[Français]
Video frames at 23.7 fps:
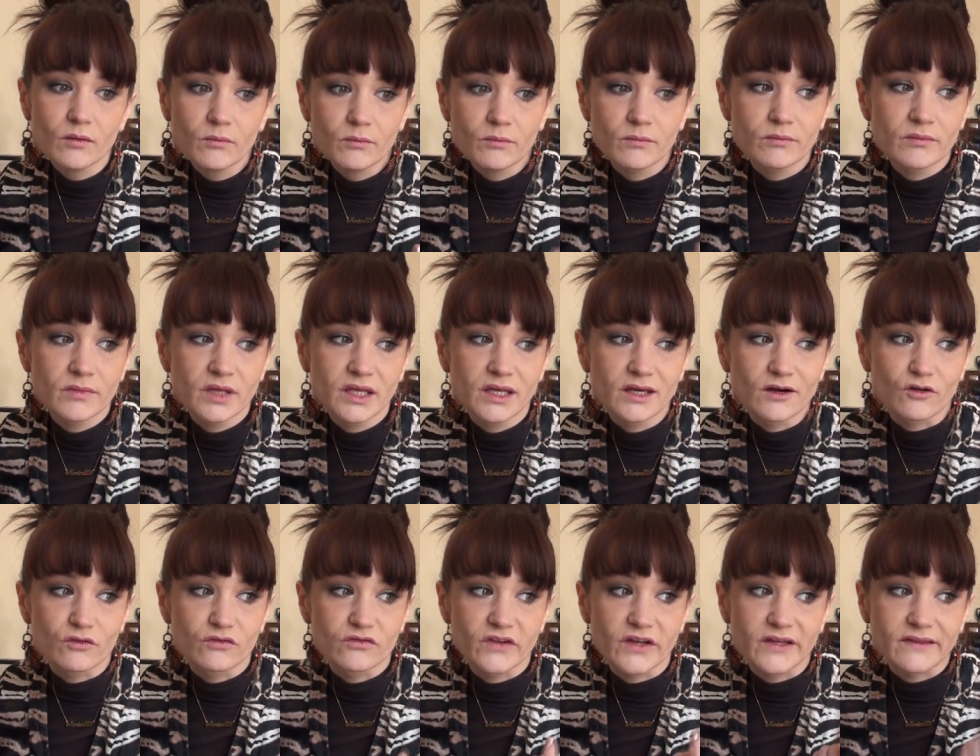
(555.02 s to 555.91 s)
Mais
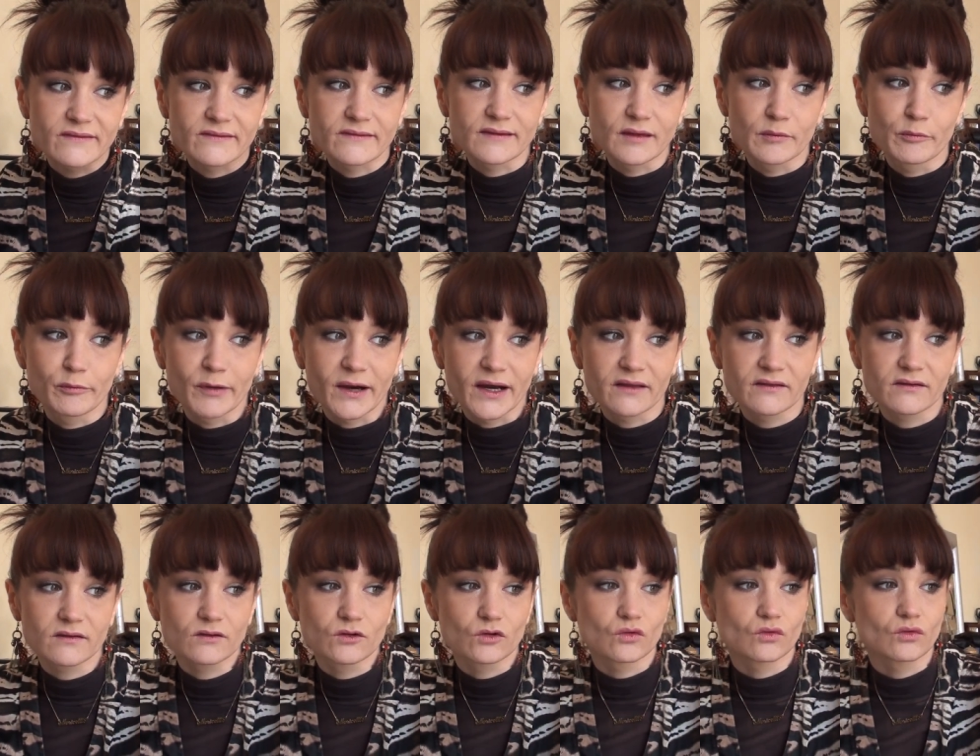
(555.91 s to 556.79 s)
en fait, c'est
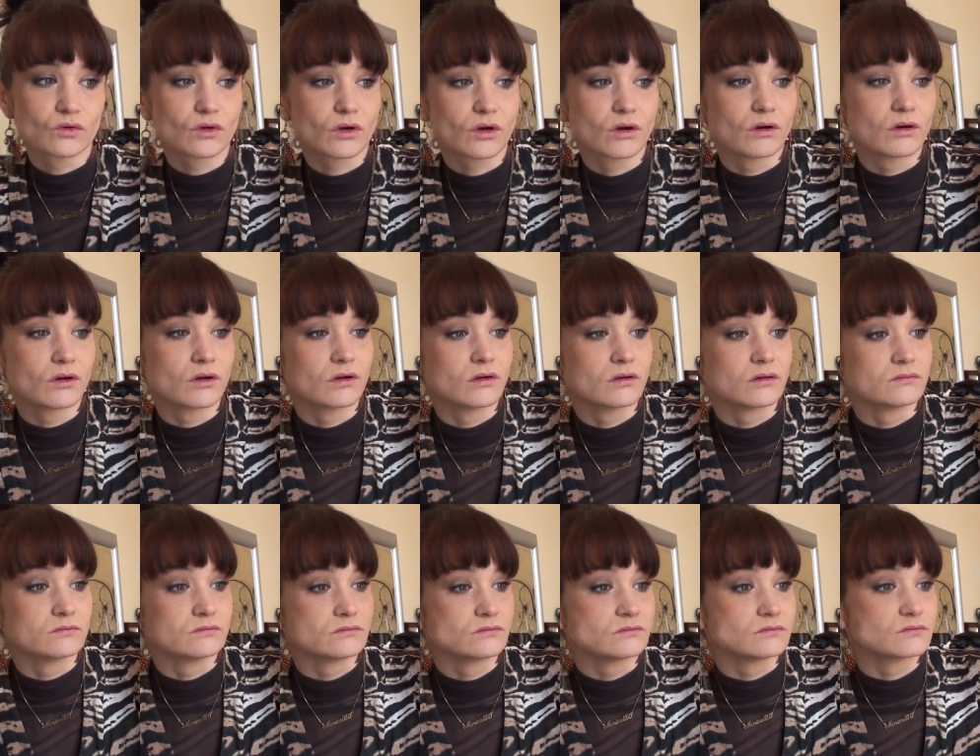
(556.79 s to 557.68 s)
parce que
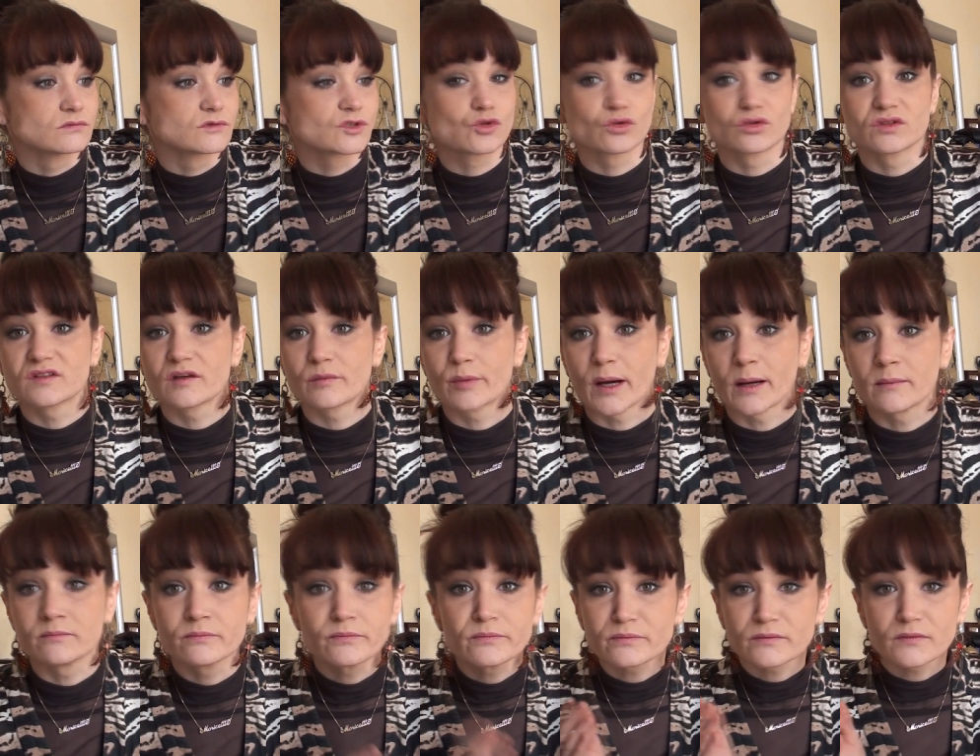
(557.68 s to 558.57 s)
euh, je ne sais pas.
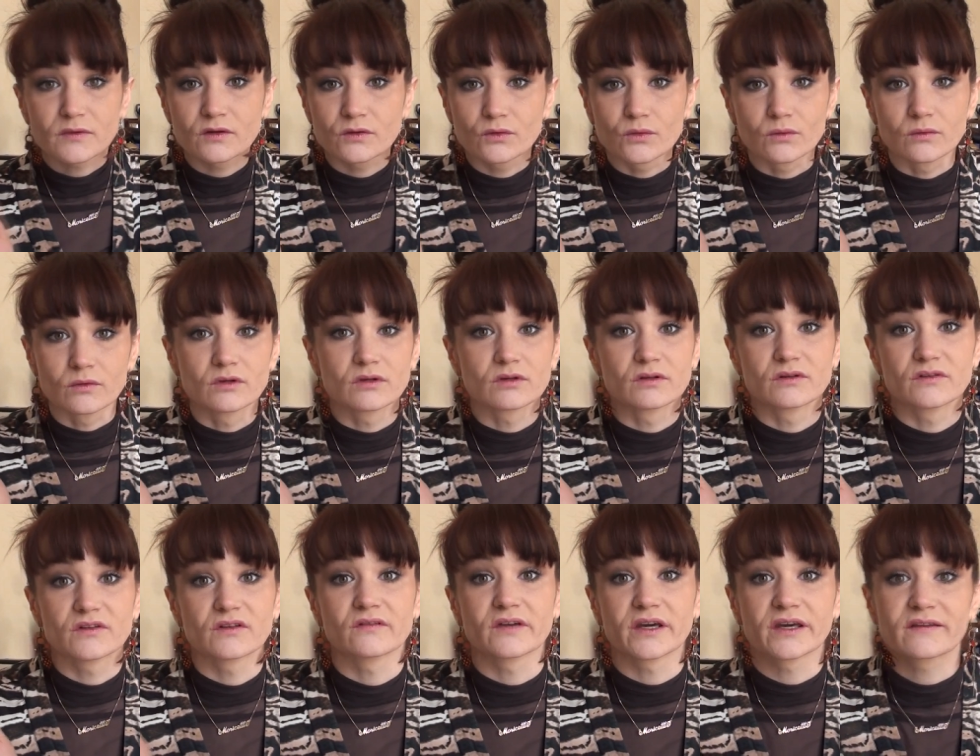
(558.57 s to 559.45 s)
Donc, euh,
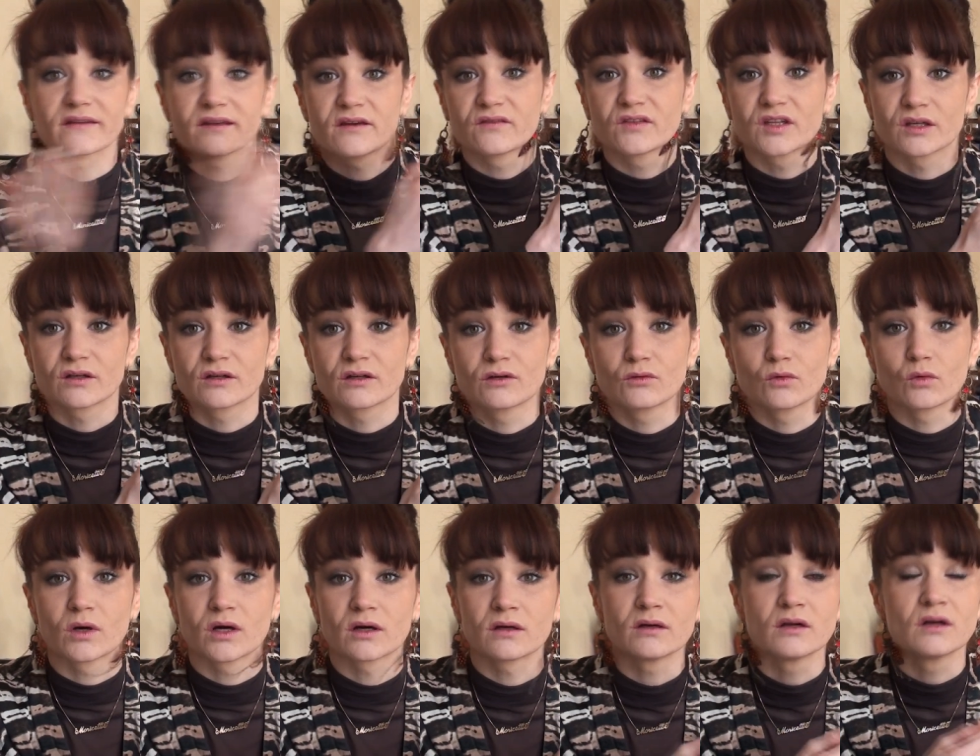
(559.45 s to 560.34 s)
c'est vrai que ça vient de
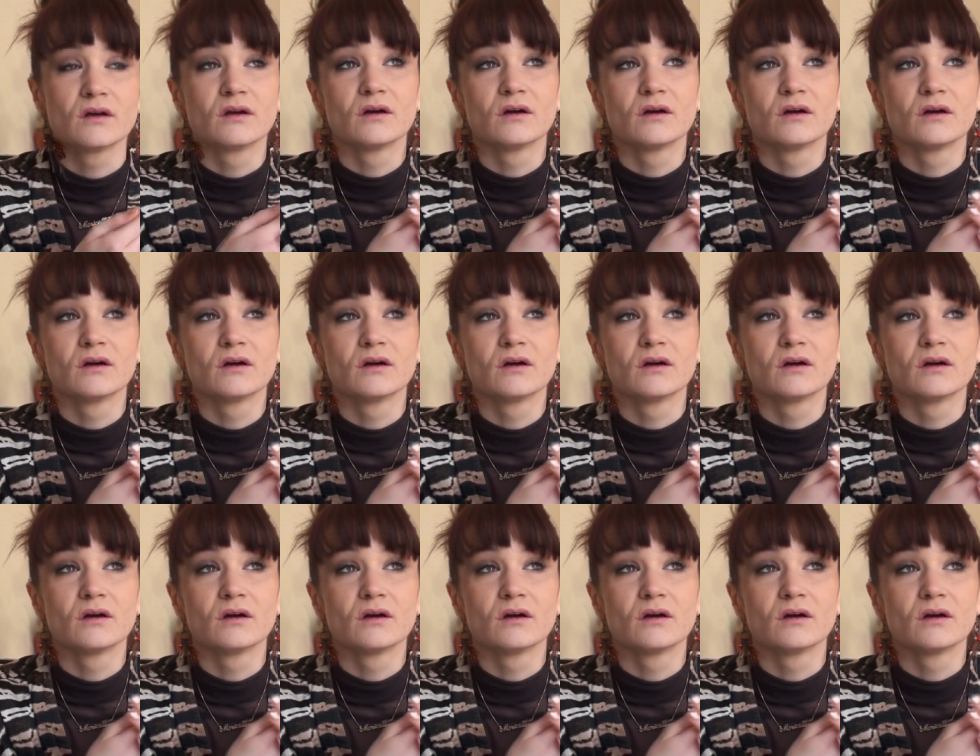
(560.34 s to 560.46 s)
loin.